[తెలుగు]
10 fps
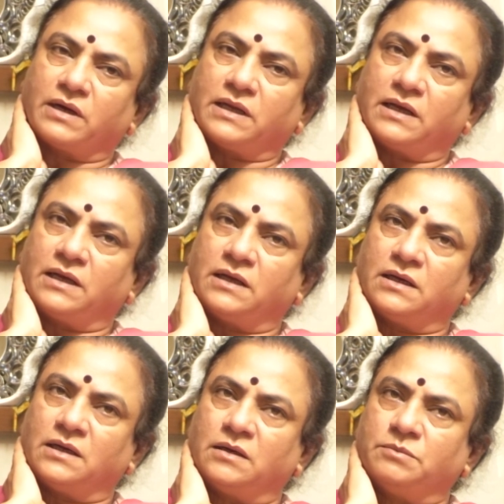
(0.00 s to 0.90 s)
ఒకటి
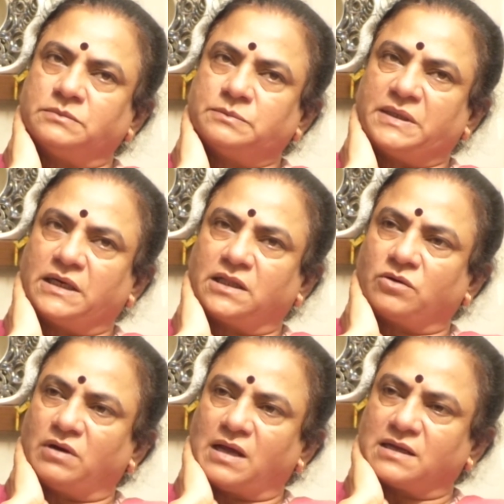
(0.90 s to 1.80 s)
పీడిత
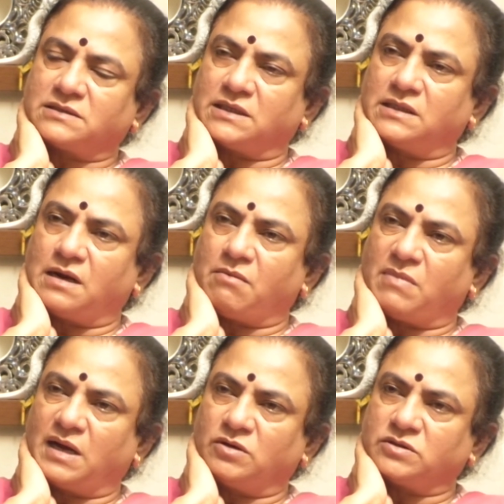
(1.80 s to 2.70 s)
కులాలకు చెందిన
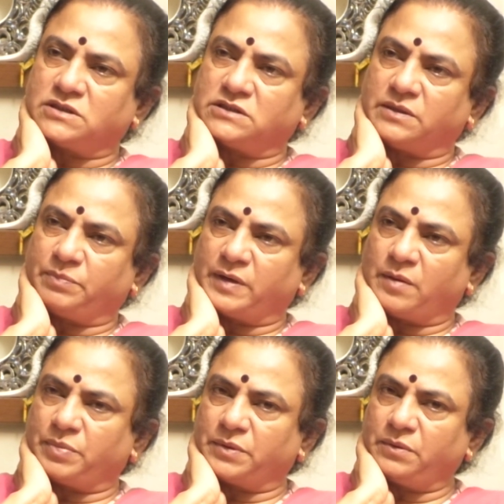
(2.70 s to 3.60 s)
అమ్మాయిలు వచ్చి
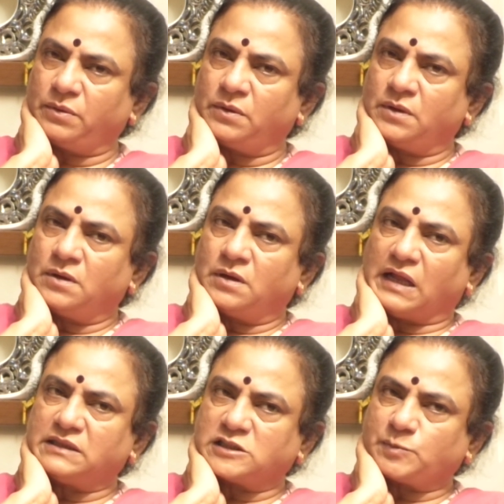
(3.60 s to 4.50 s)
చెప్పినప్పుడు
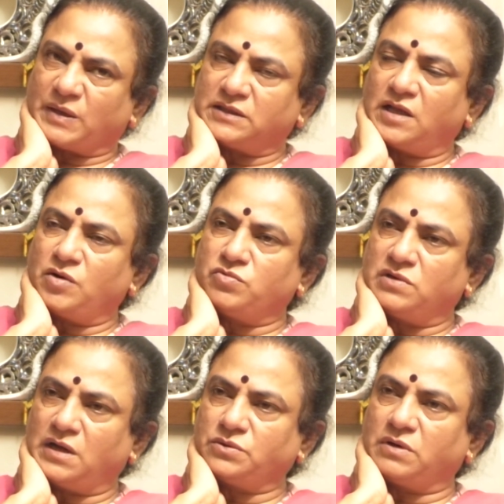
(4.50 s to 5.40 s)
అంత స్పందన
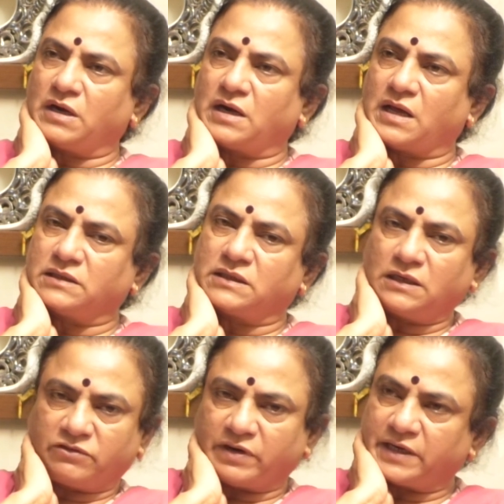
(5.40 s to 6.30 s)
ఉండదు అనడానికి
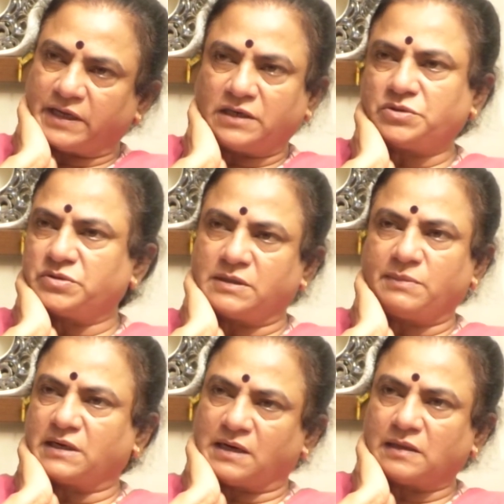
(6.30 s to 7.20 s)
ఇటువంటివన్నీ చూస్తే
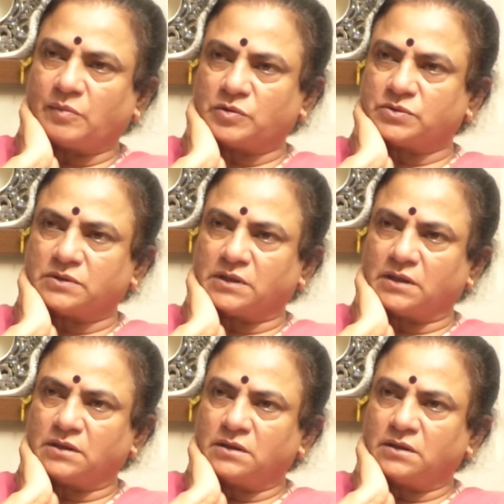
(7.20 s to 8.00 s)
మనకు అర్థమవుతుంది